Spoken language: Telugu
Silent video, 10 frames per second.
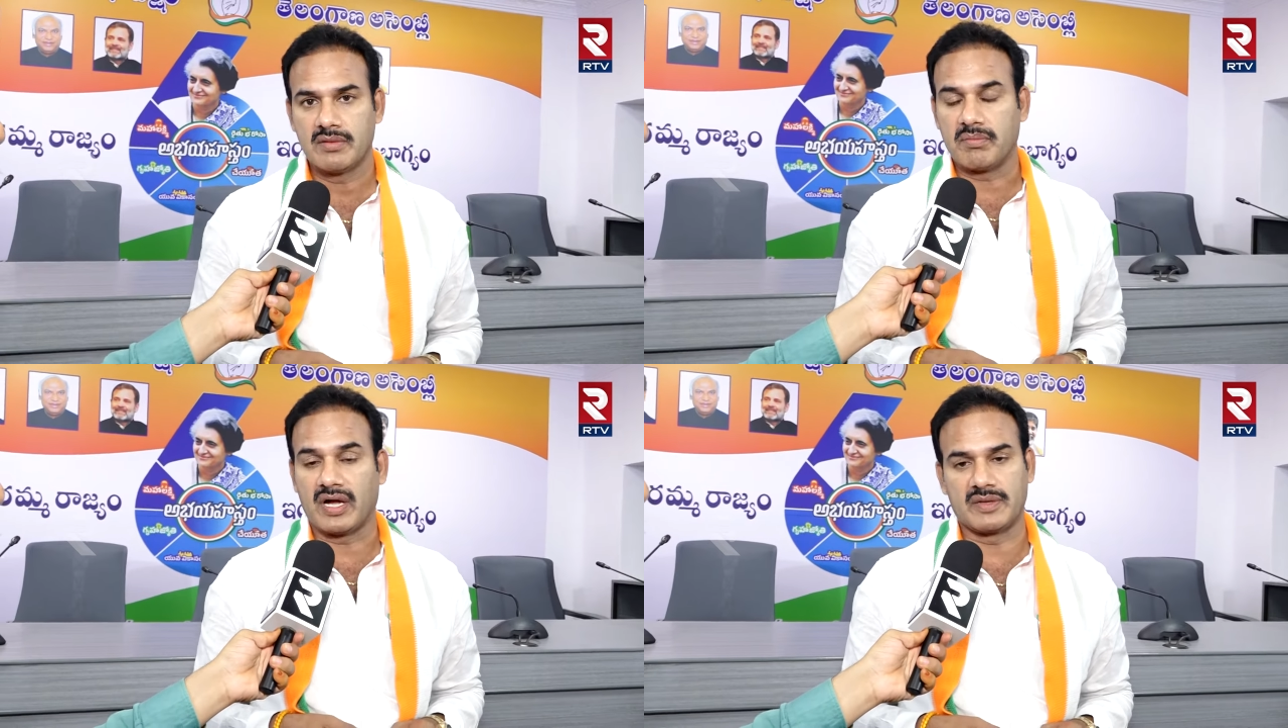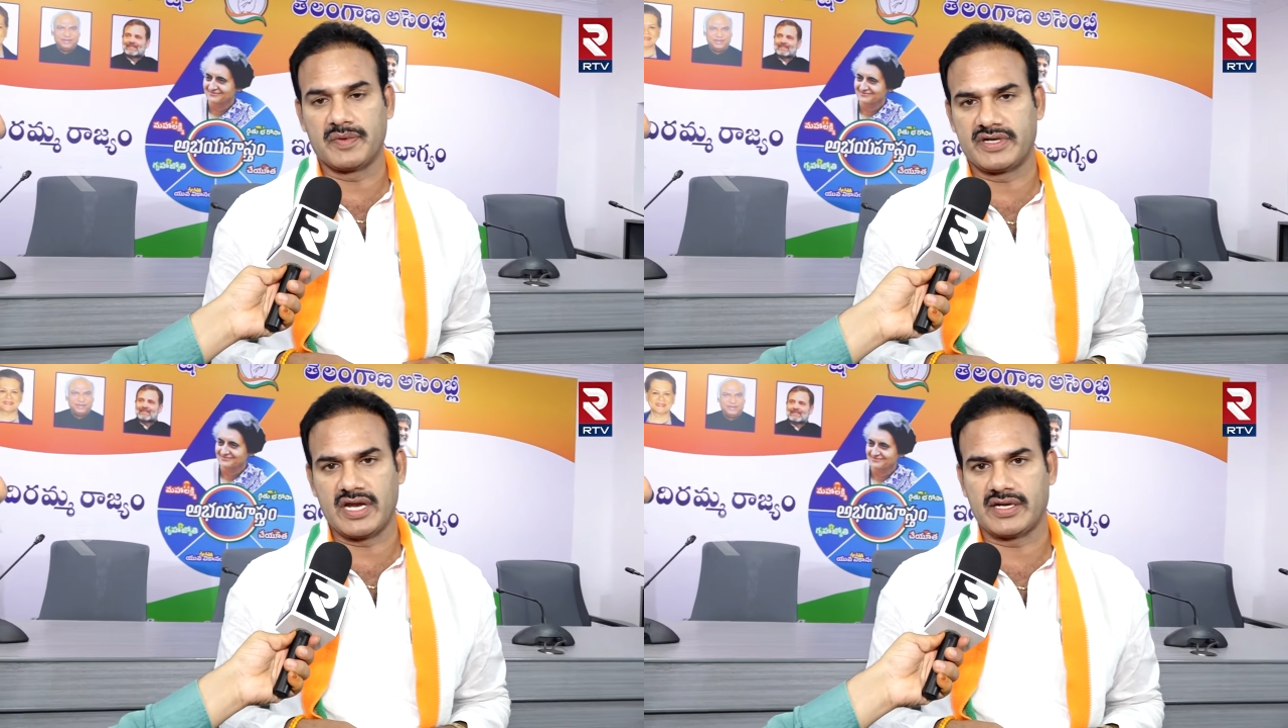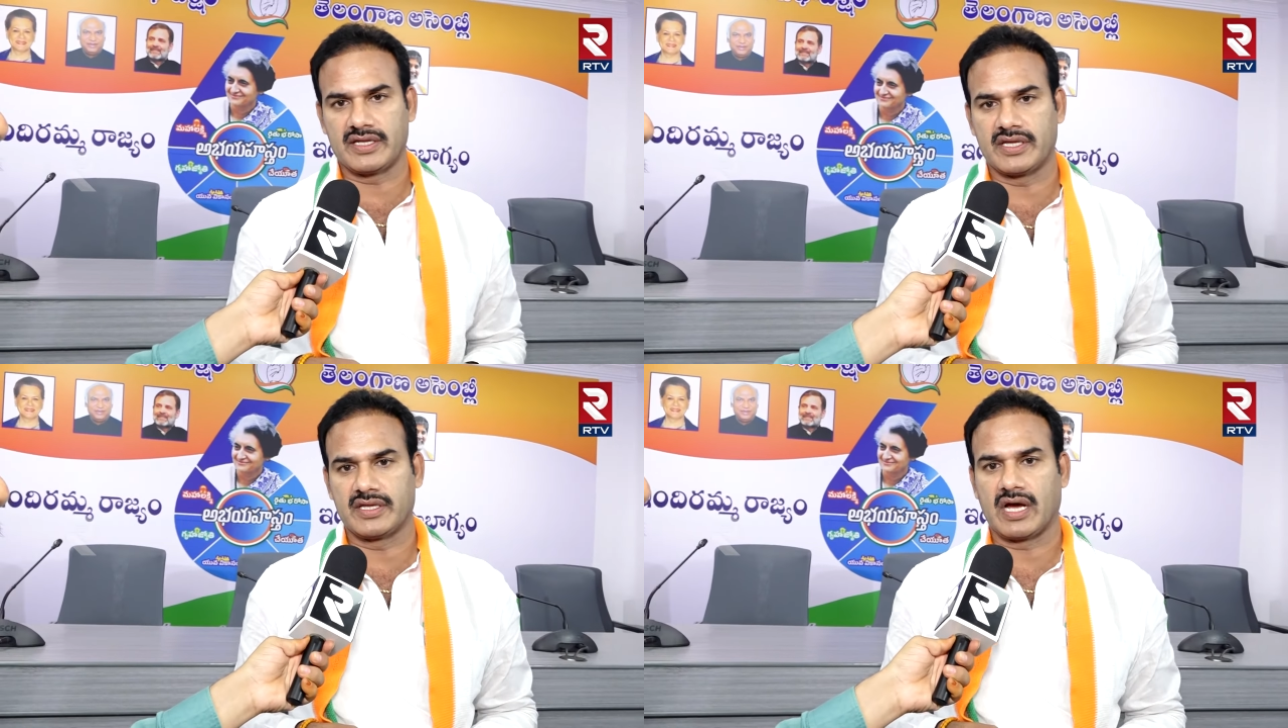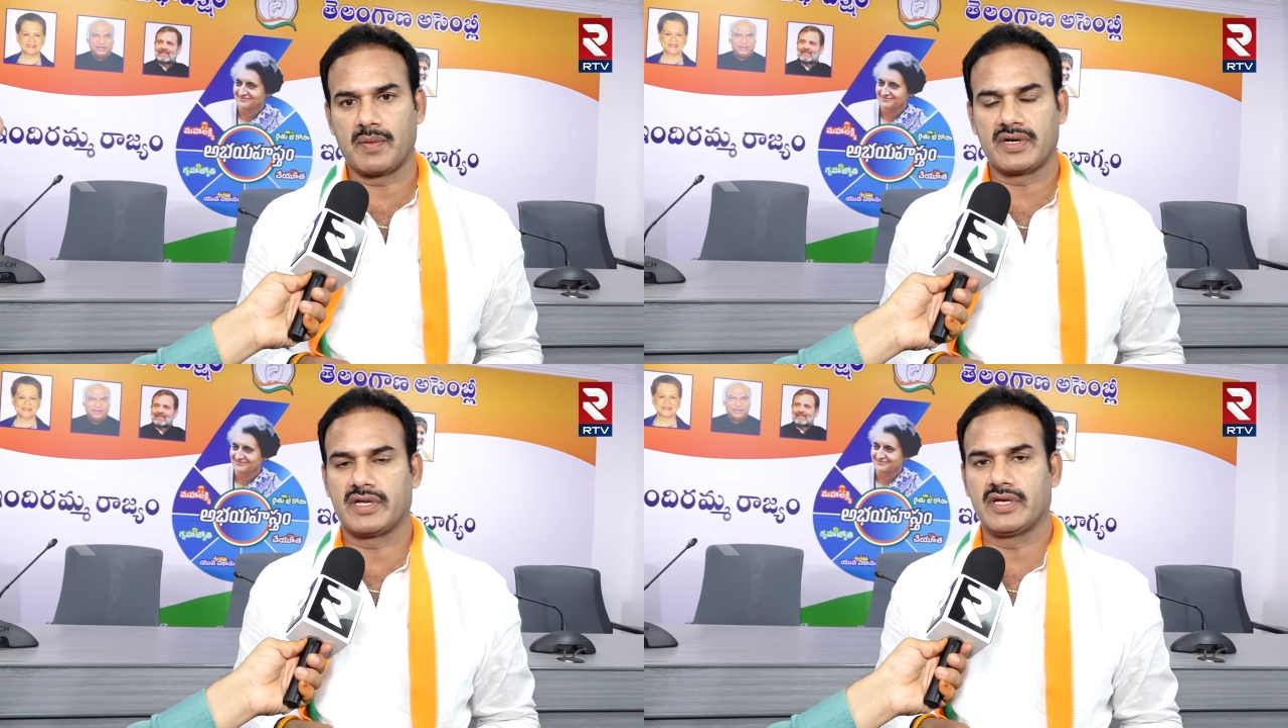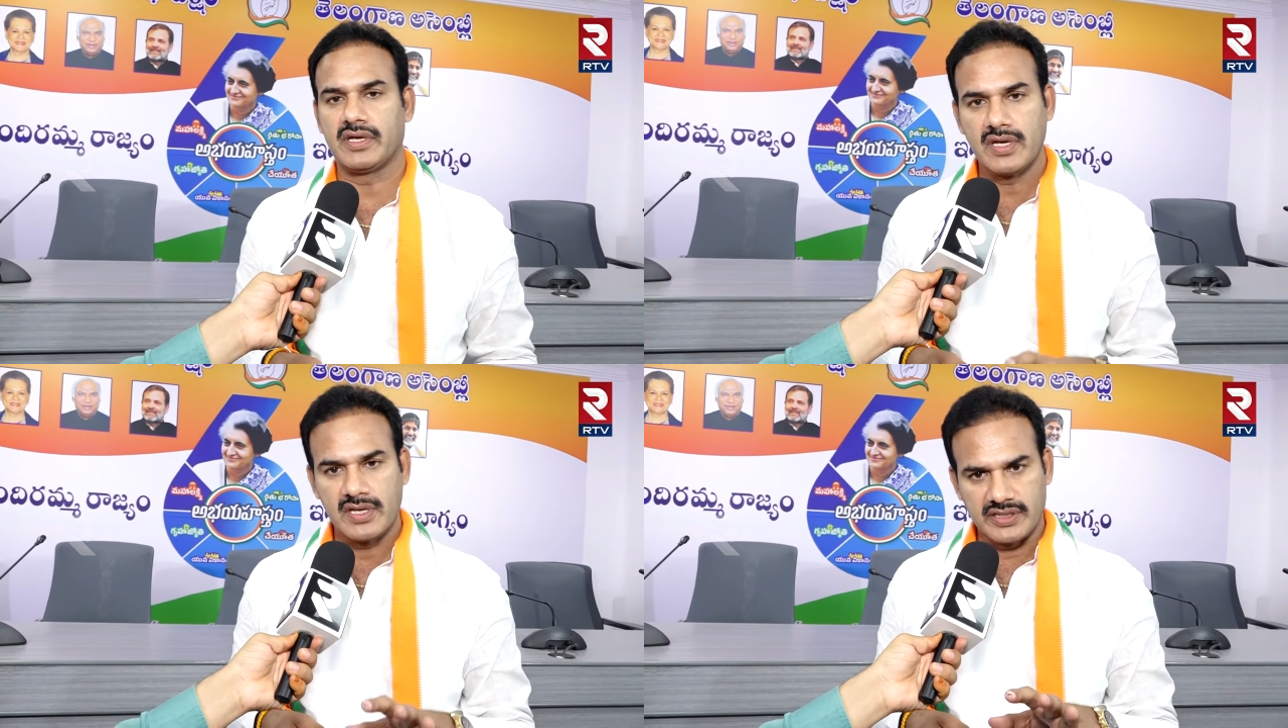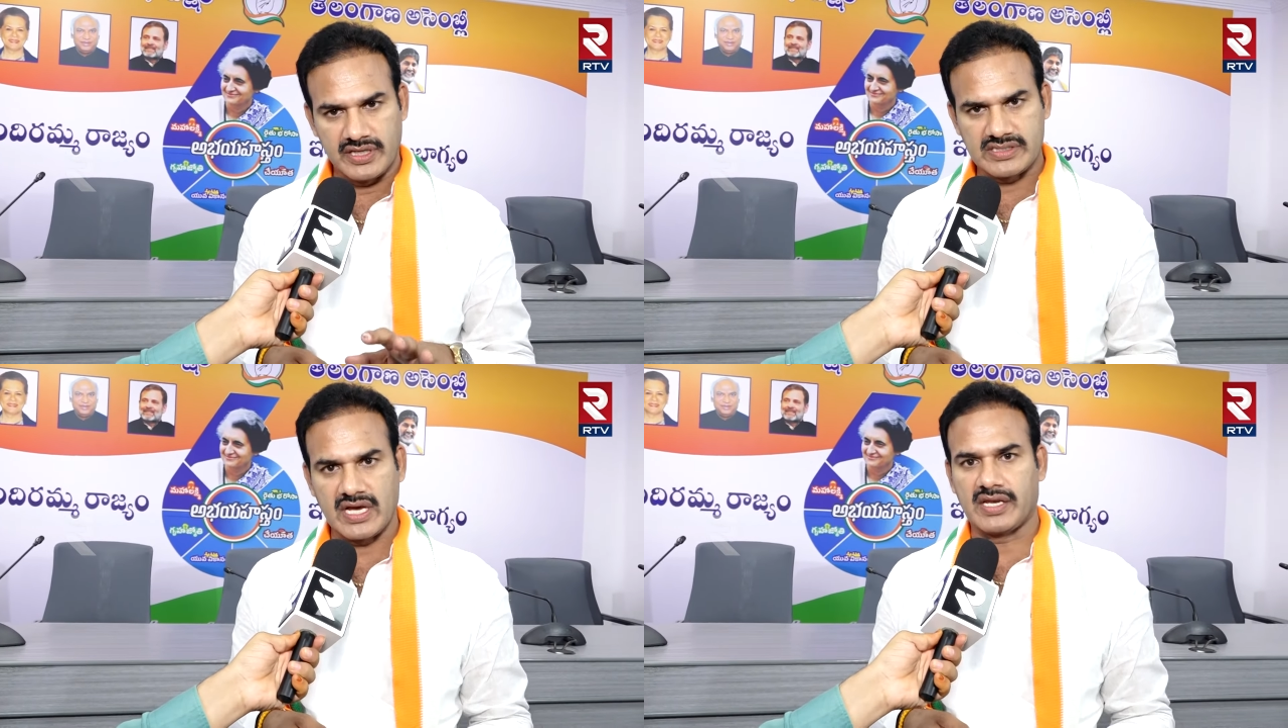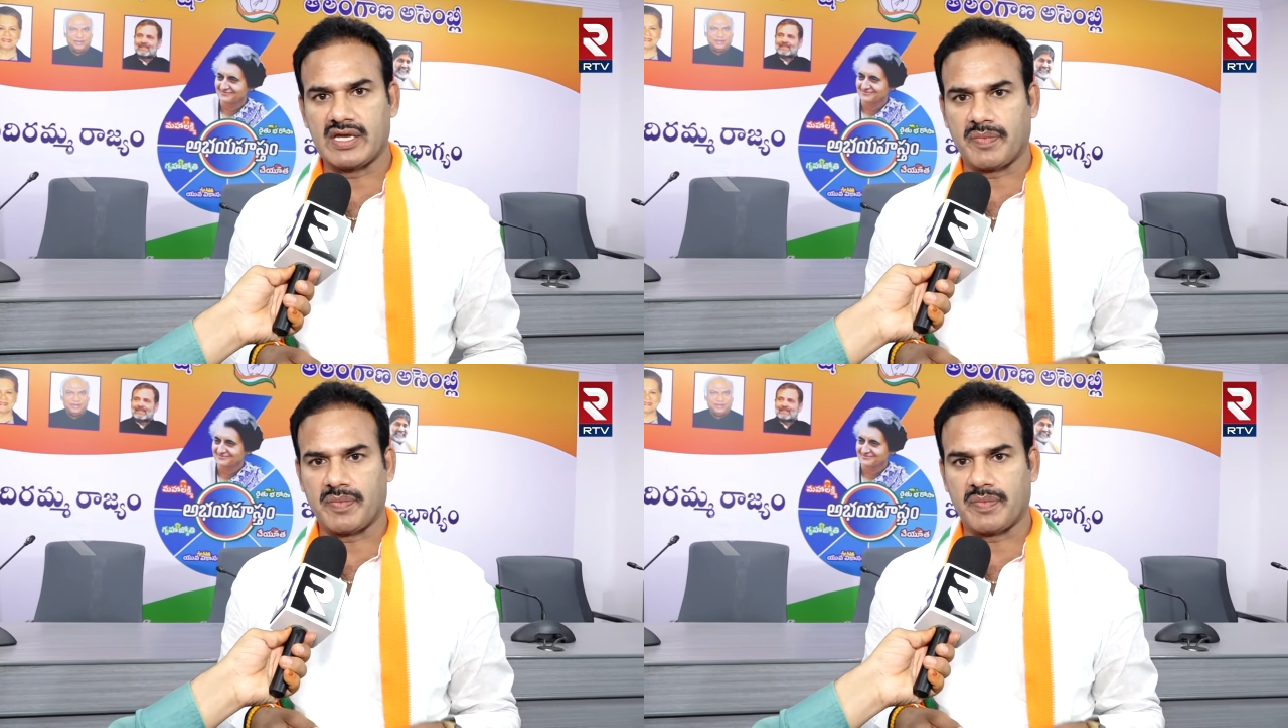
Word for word: బాధ పెట్టినట్టయితుంది కాబట్టి ఈసారికి